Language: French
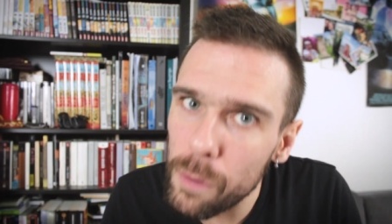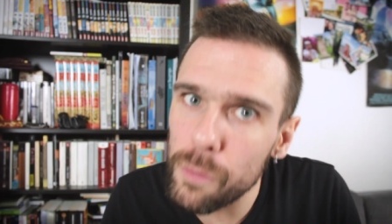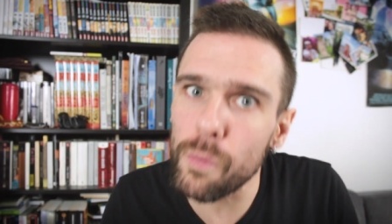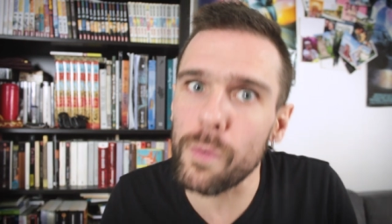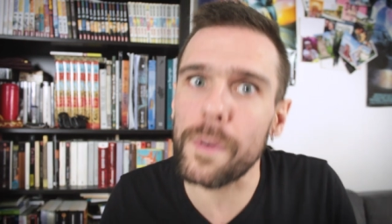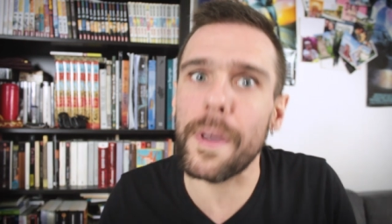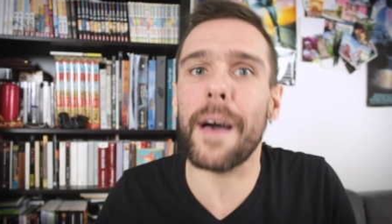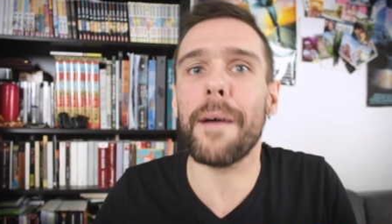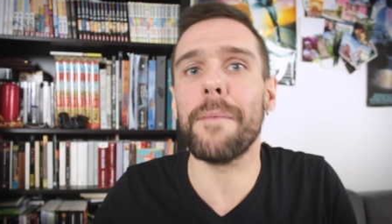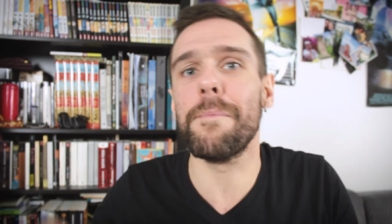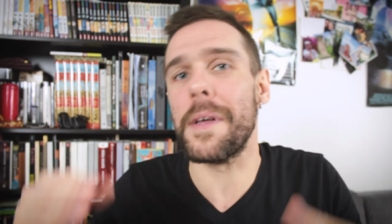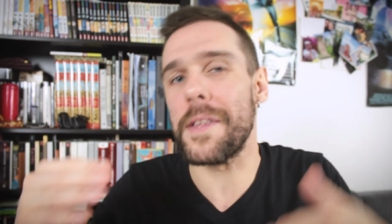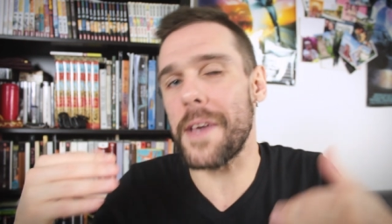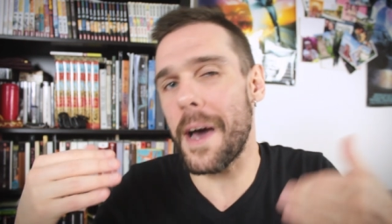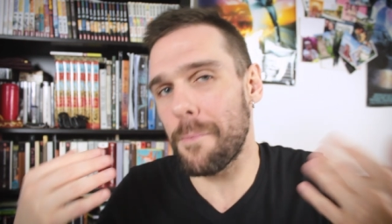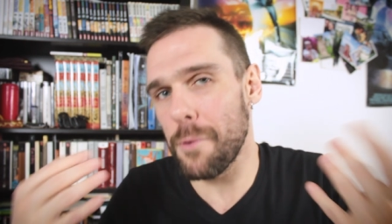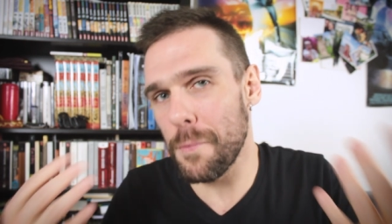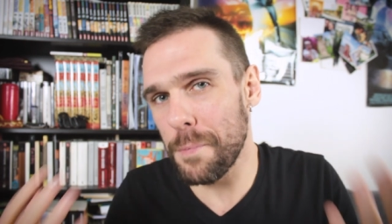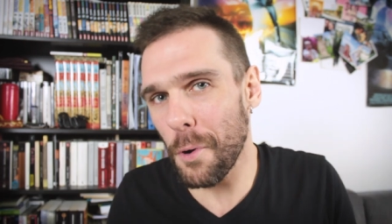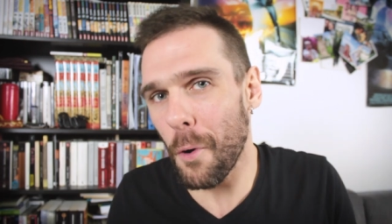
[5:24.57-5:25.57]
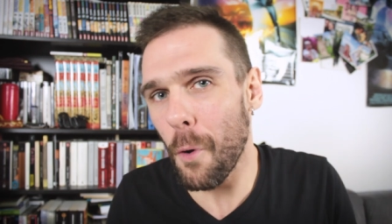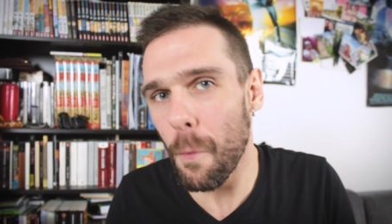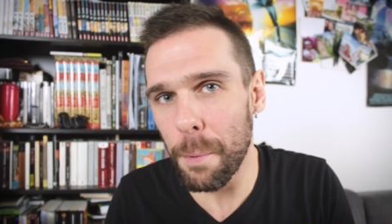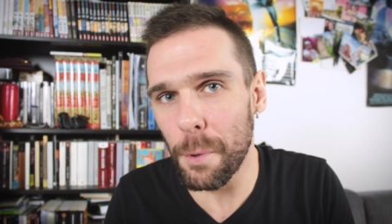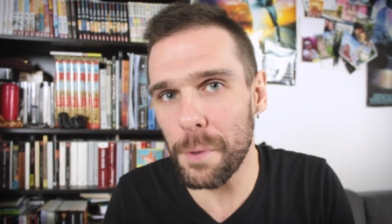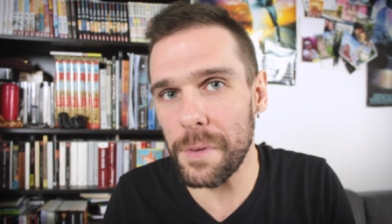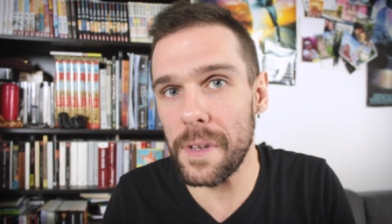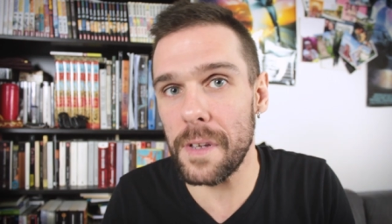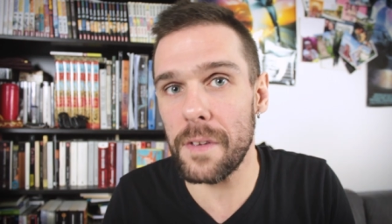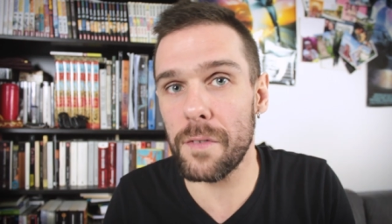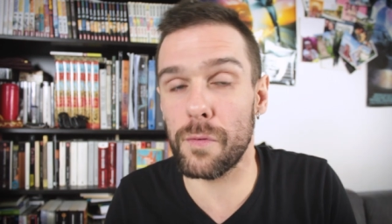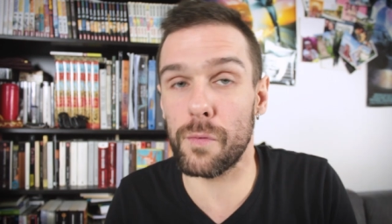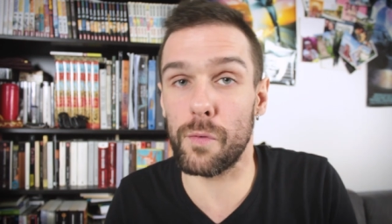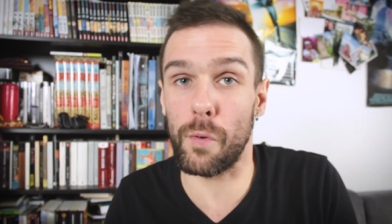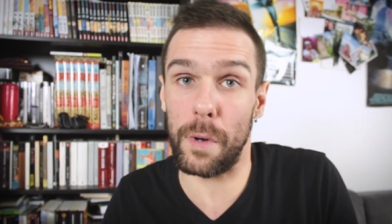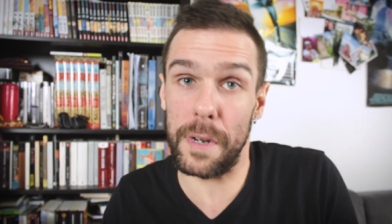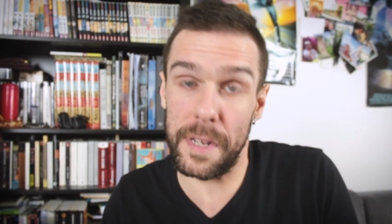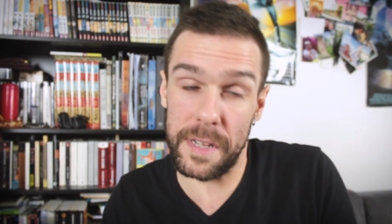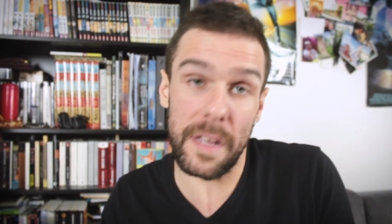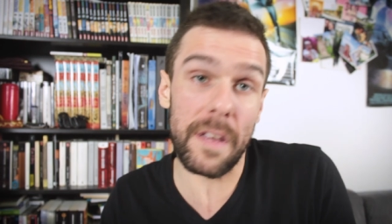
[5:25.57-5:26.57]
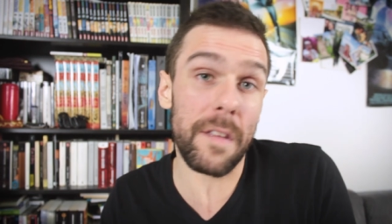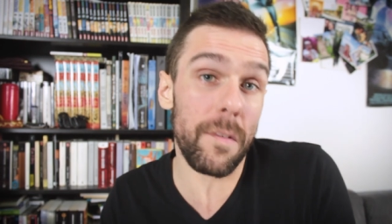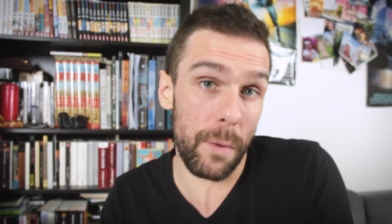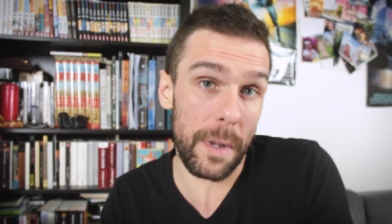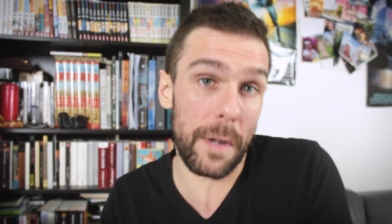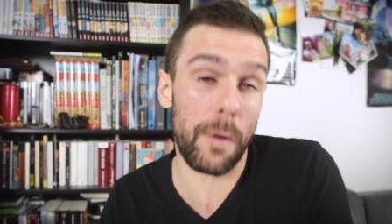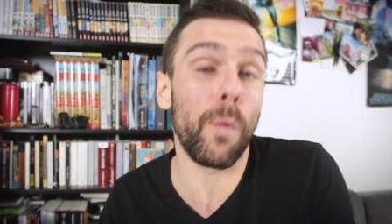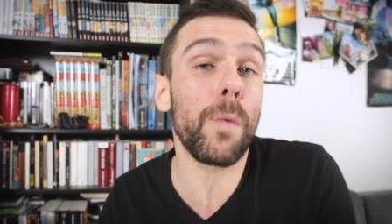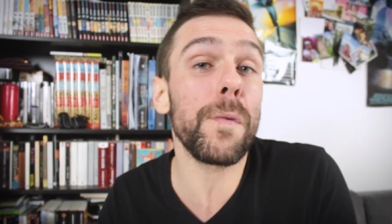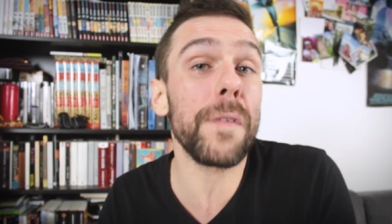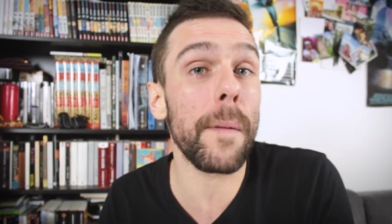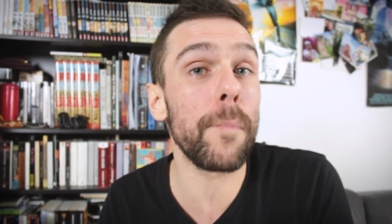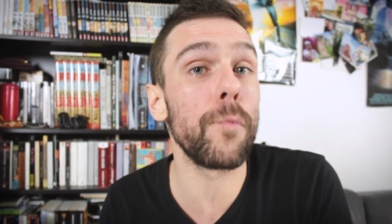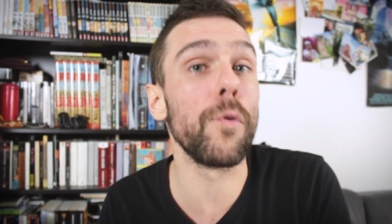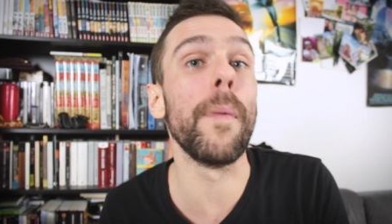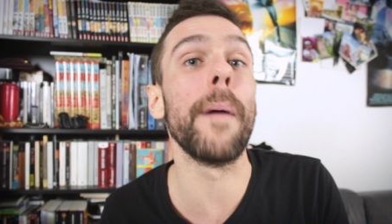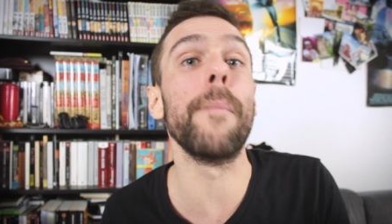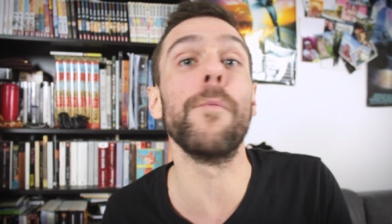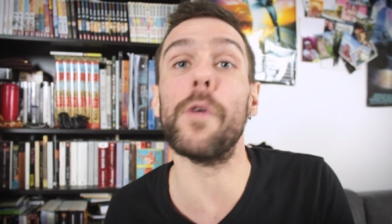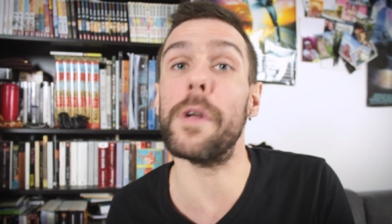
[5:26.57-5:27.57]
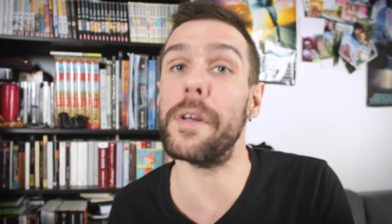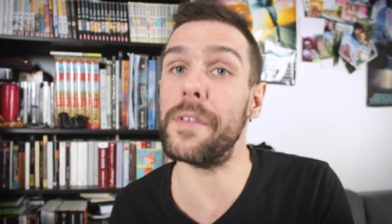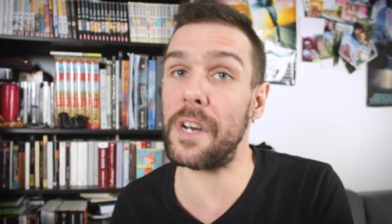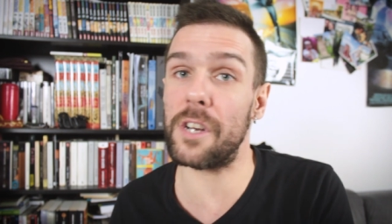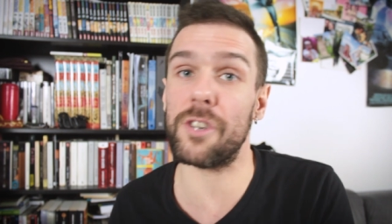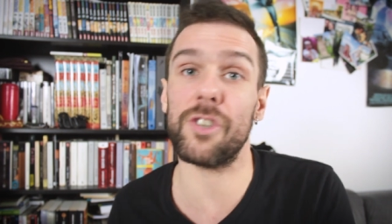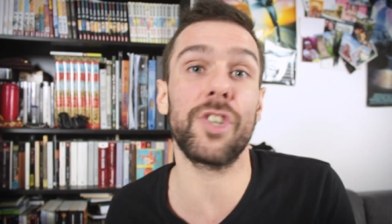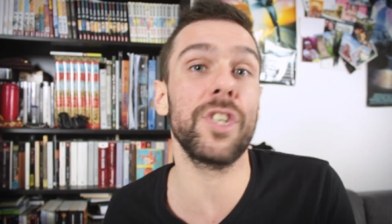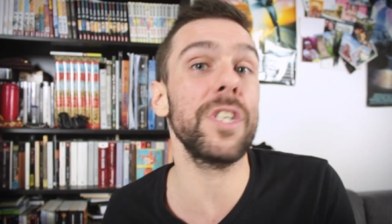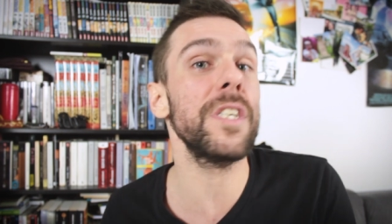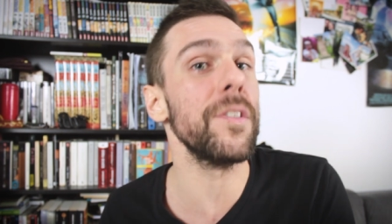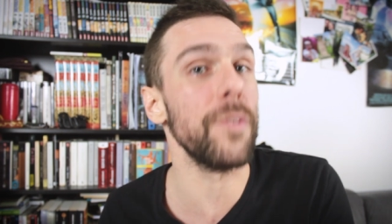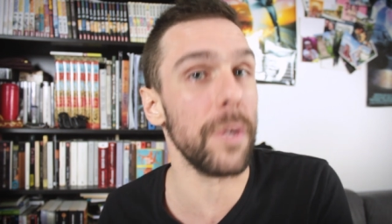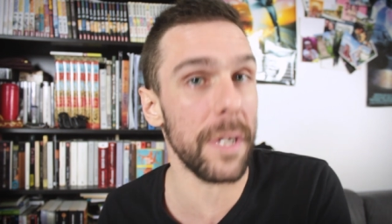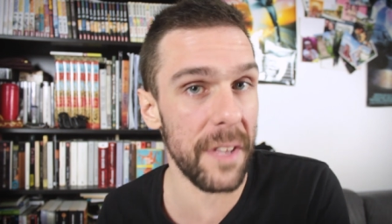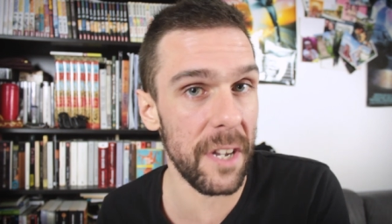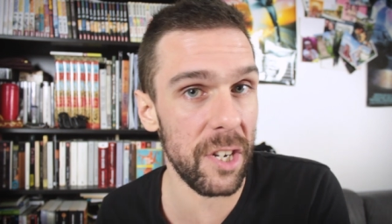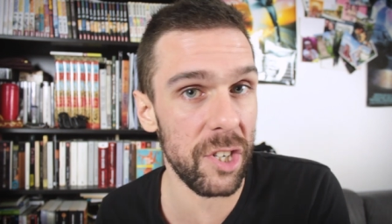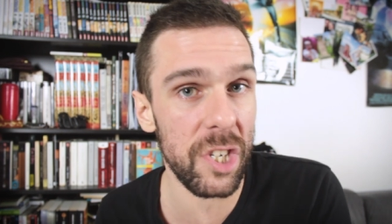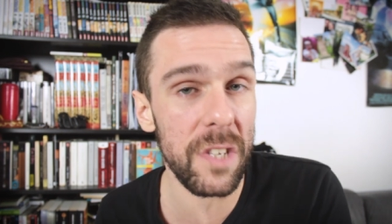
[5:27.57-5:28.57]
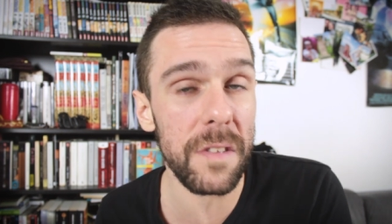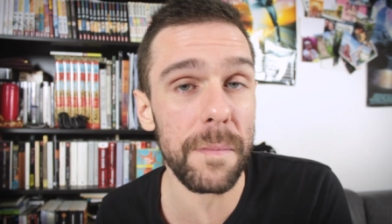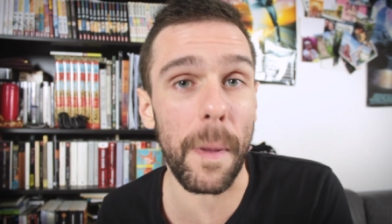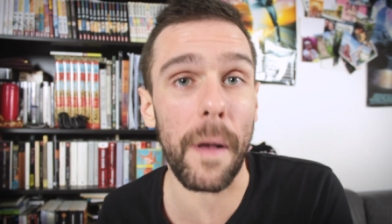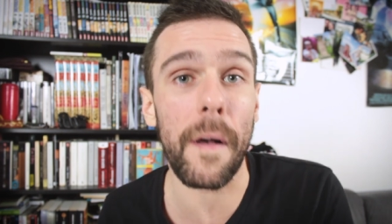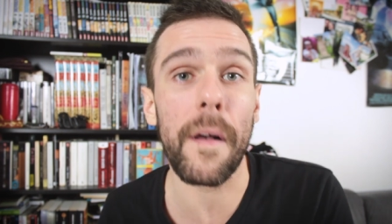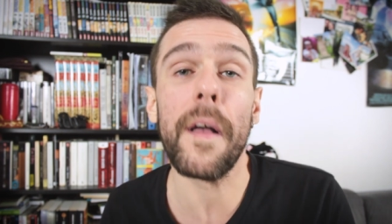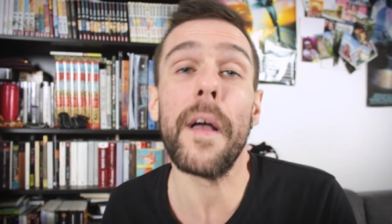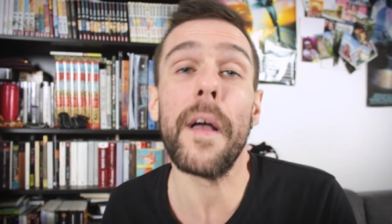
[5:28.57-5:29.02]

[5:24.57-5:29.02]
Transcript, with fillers: en tout cas de manière un peu plus reposée sur l'idée, sur les concepts même de l'anarchie, de l'anarchisme.